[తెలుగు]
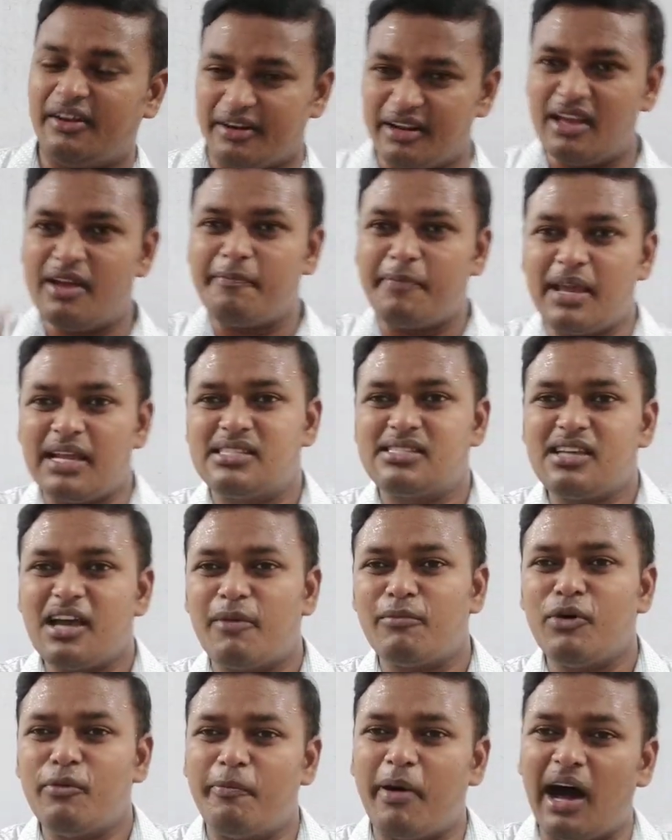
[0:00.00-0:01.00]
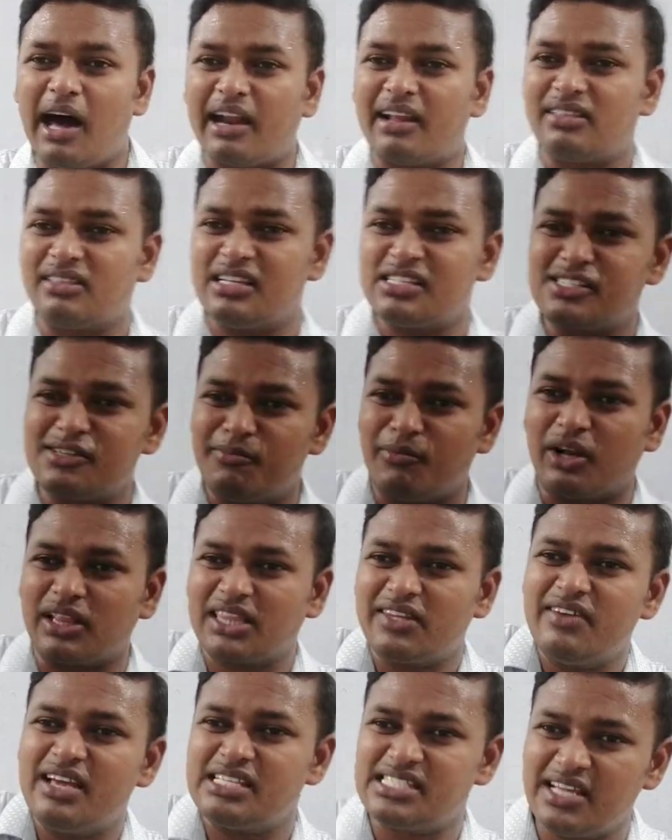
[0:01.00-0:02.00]
రేపు ఎగ్జామ్ భారతదేశం
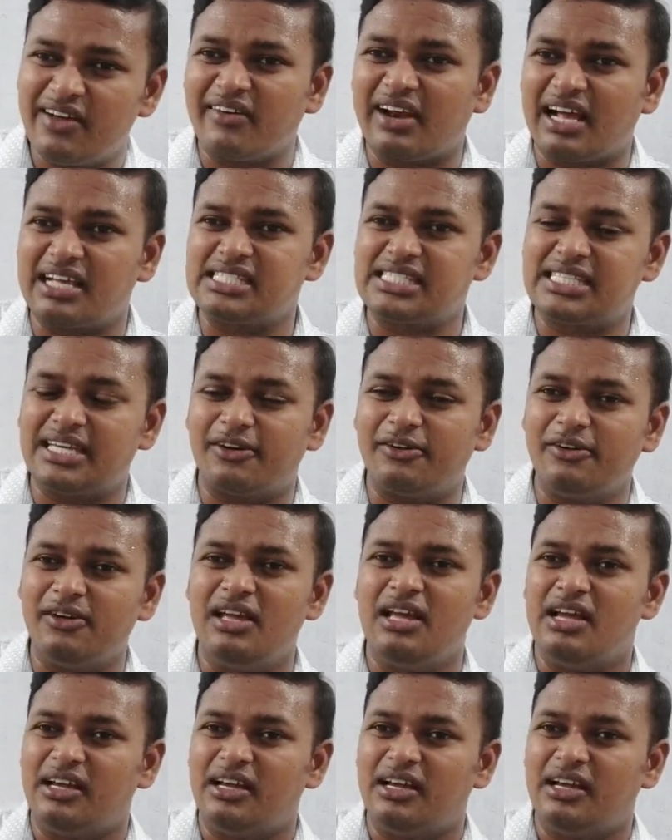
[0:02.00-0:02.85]
మొత్తం ఎగ్జామ్ రాస్తారు